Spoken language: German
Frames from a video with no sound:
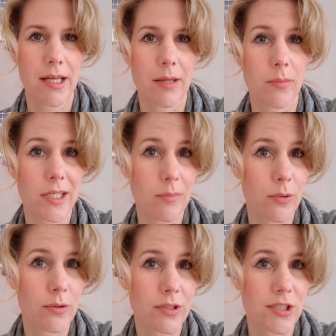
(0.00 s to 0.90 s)
Im
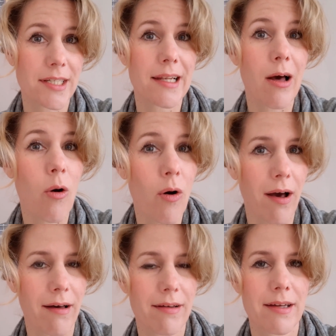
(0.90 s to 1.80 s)
Mittelpunkt steht
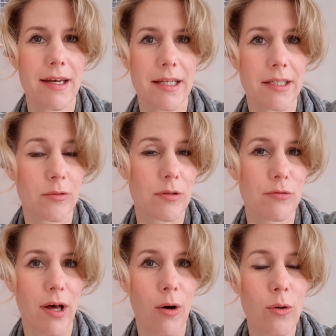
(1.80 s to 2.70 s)
Laura, eine junge
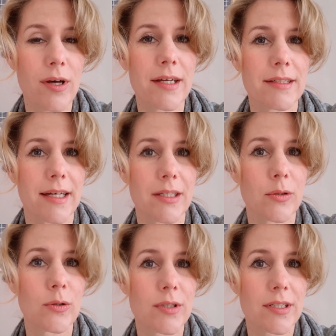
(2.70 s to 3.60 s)
Frau, die eine
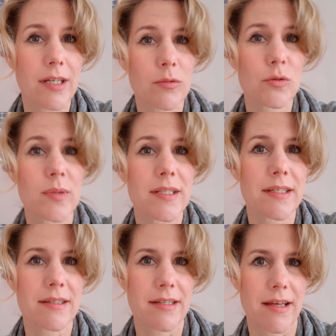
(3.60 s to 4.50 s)
Hütte am
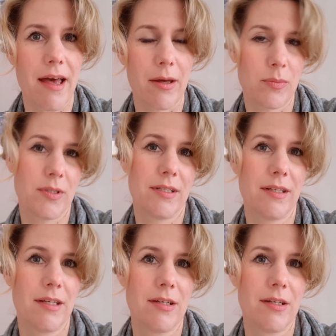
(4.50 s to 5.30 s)
Spitzingsee erbt.